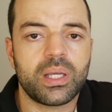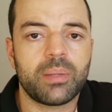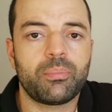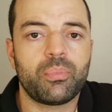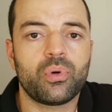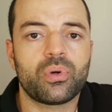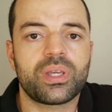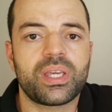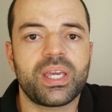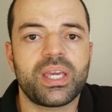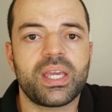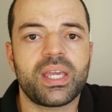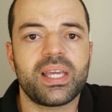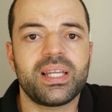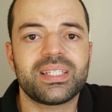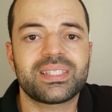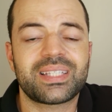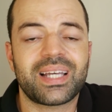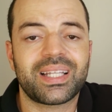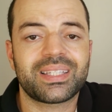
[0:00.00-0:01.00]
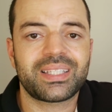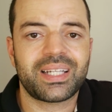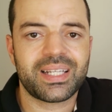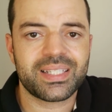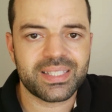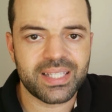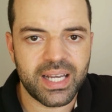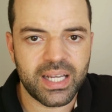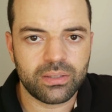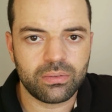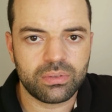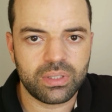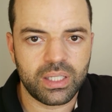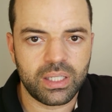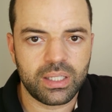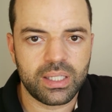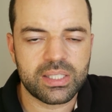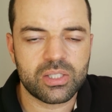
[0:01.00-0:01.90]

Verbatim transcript: é porque ele está atrasado, tá?